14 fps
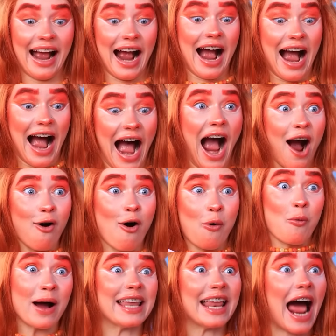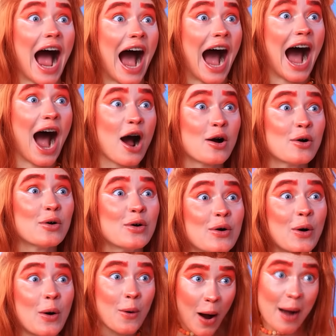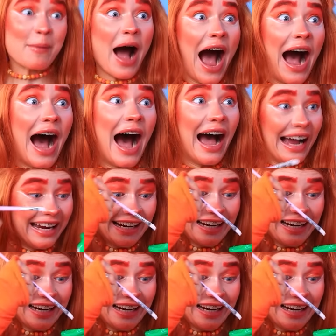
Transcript: toda la razón. Hay que pintar las pupilas en los ojos.